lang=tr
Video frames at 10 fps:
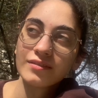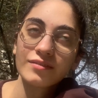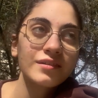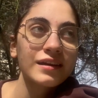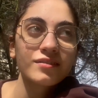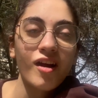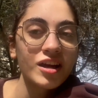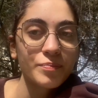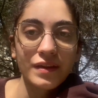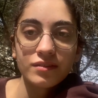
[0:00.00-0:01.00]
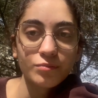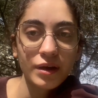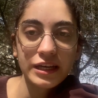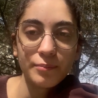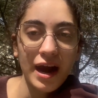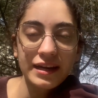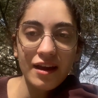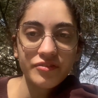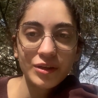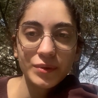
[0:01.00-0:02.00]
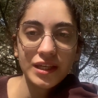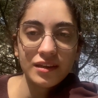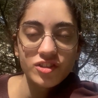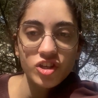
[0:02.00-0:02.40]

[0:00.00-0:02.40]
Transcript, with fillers: direkt takip ettim. Hani Bergen filminin